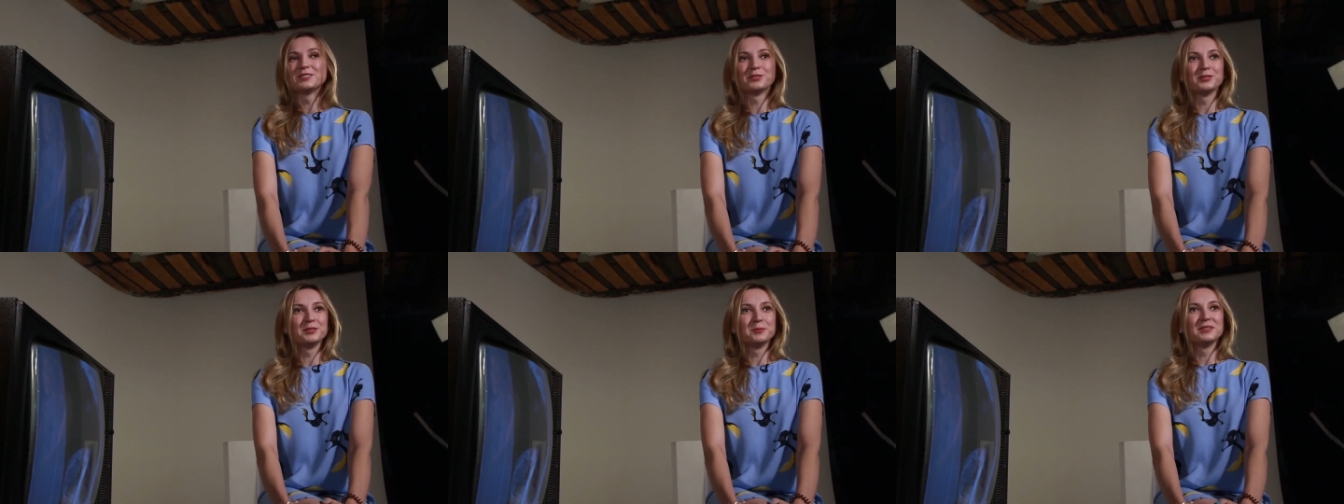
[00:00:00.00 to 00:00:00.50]

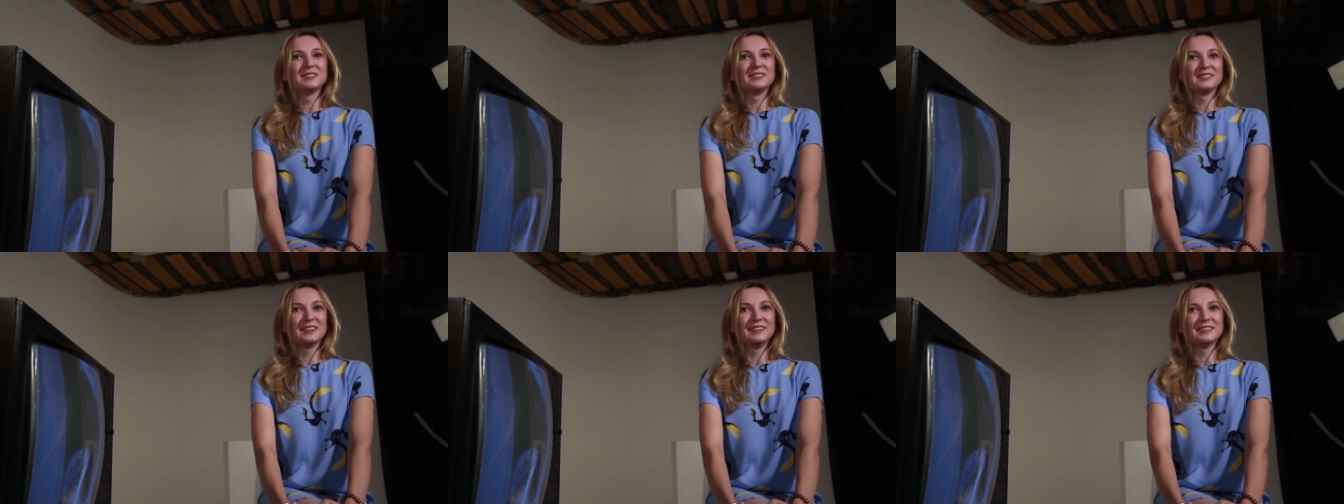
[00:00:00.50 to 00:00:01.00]
началось
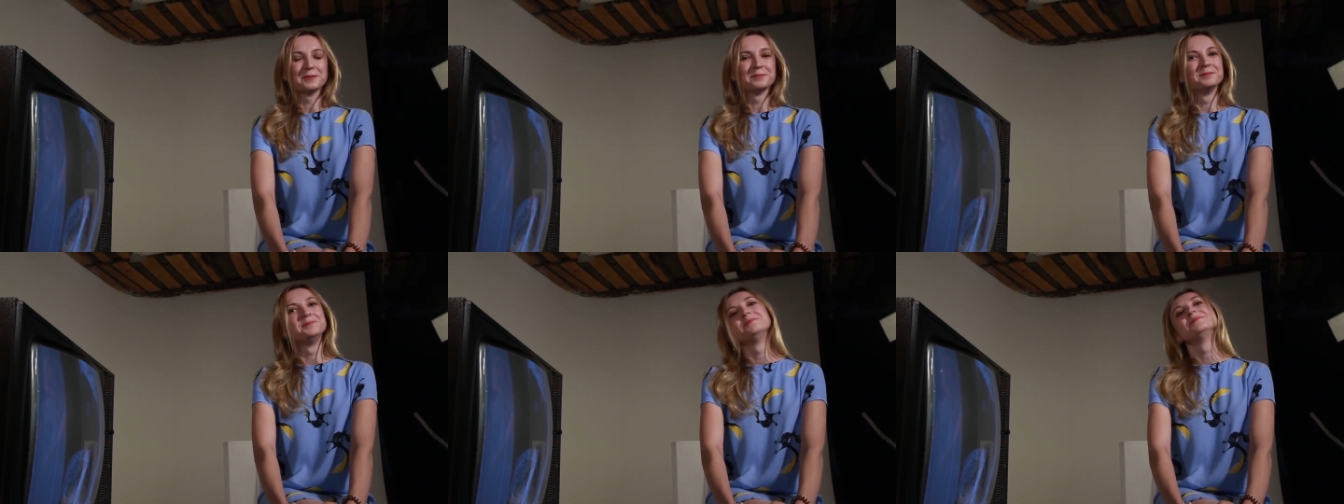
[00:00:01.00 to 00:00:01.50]
землетрясение.
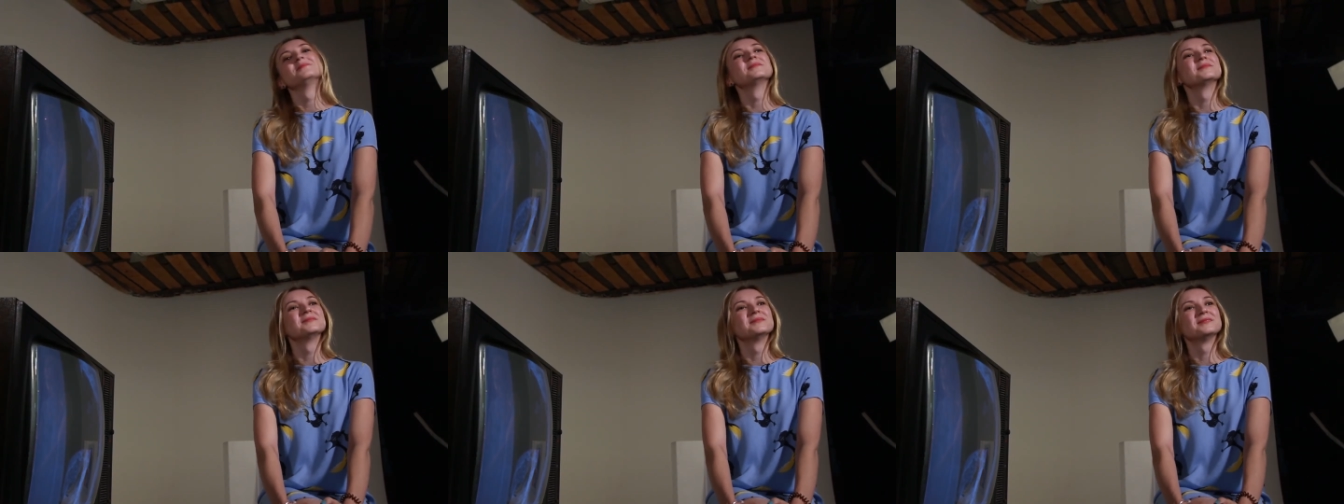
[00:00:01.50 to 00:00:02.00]

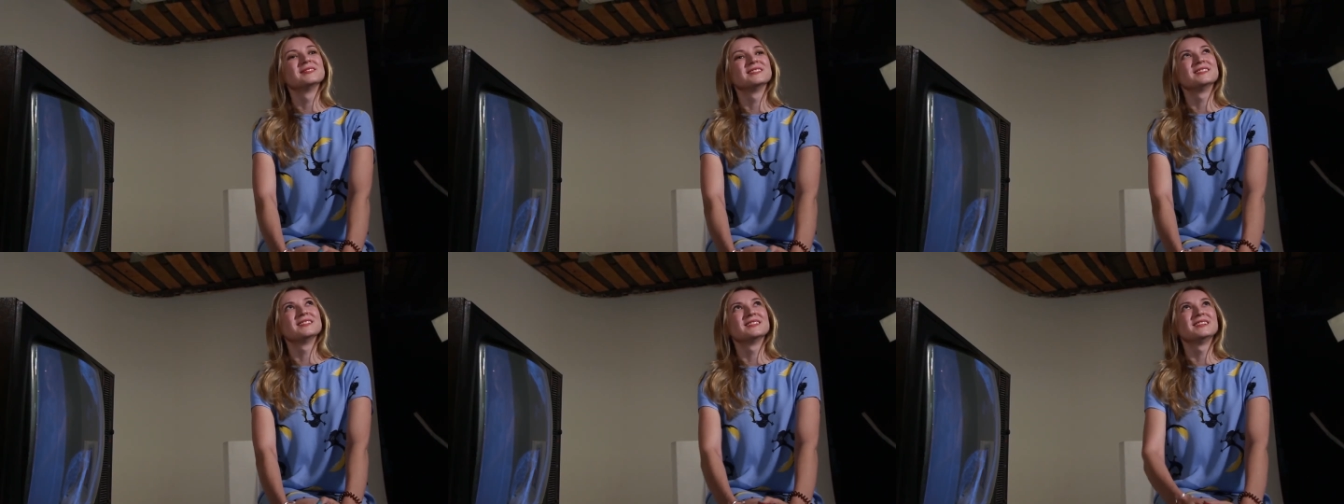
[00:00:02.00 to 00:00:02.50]

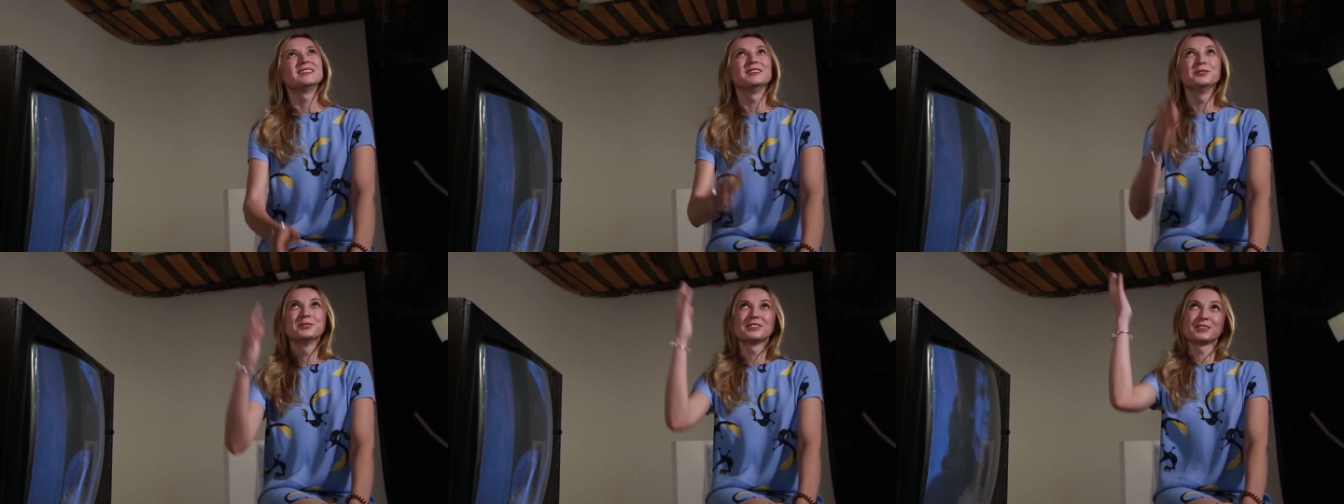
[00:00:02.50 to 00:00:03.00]

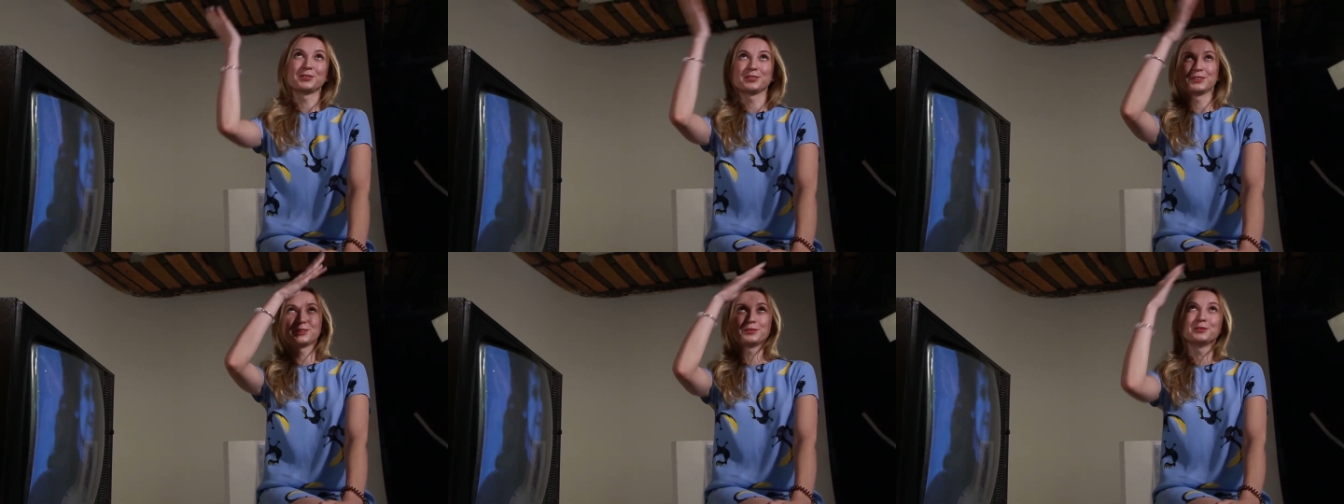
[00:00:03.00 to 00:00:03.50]
Люстра
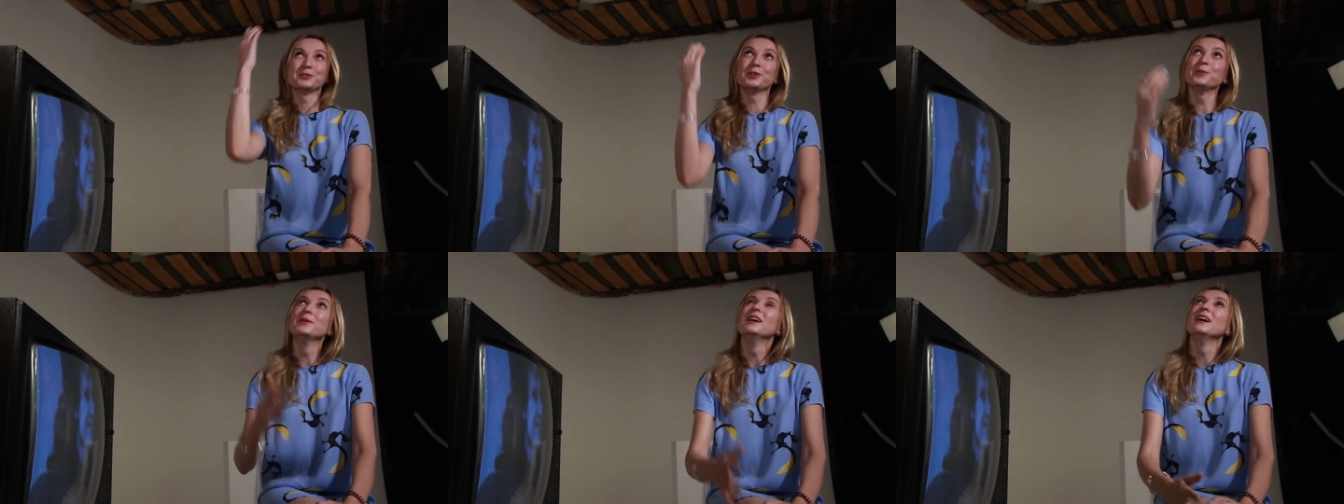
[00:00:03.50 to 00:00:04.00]
ходит
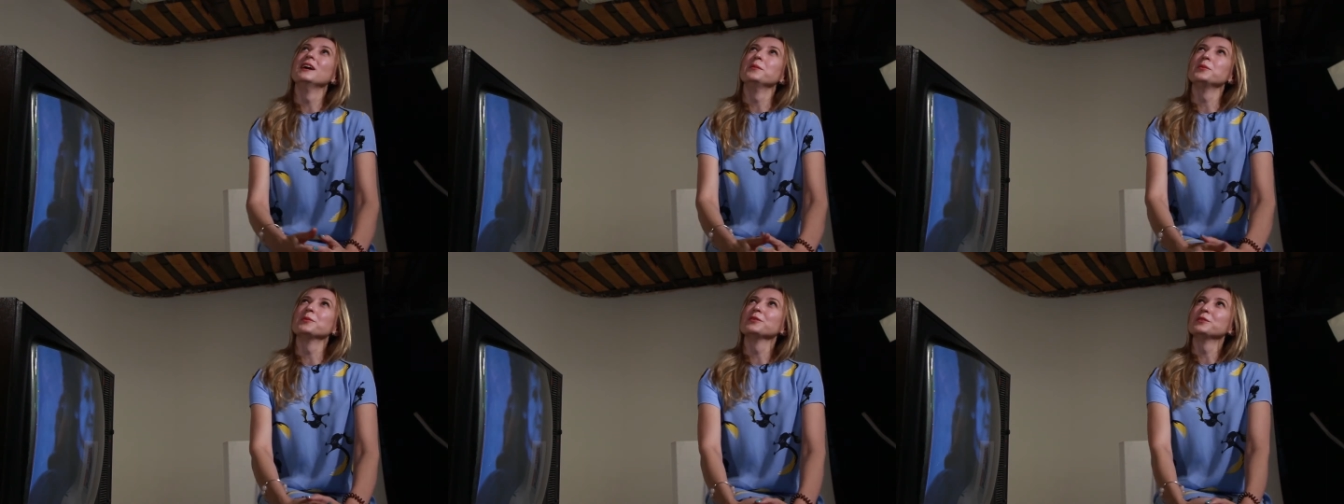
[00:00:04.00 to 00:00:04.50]
ходуном,
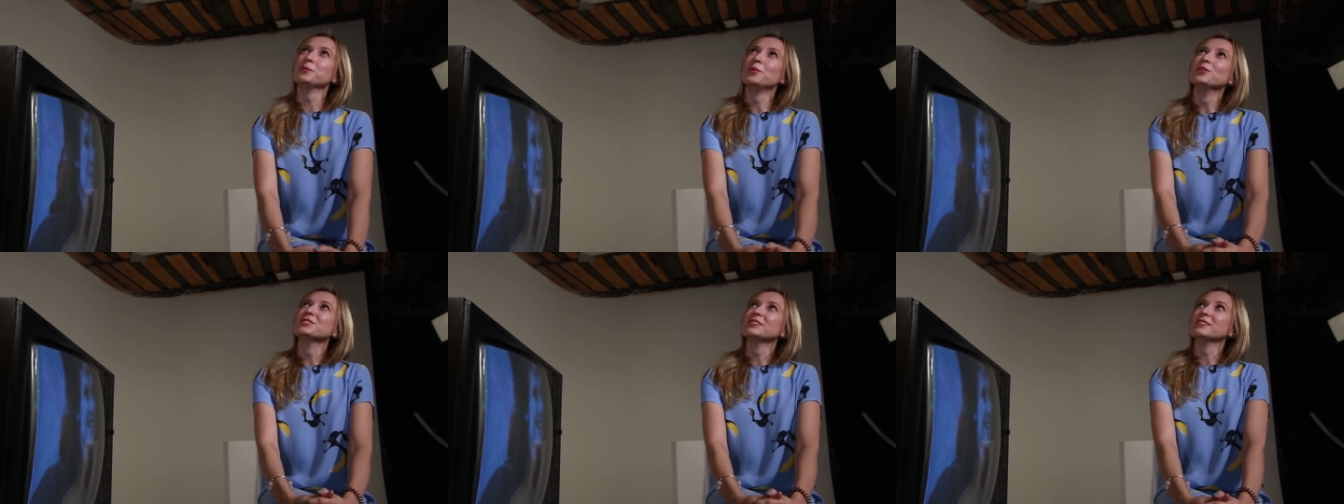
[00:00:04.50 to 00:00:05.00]
мы просто
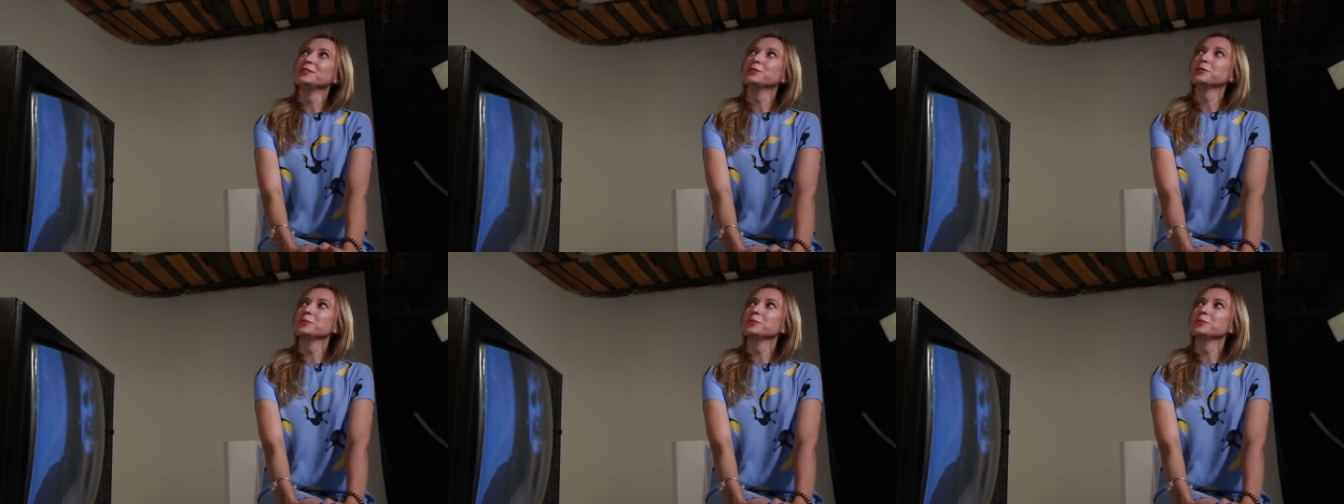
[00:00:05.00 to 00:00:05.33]
молча на нее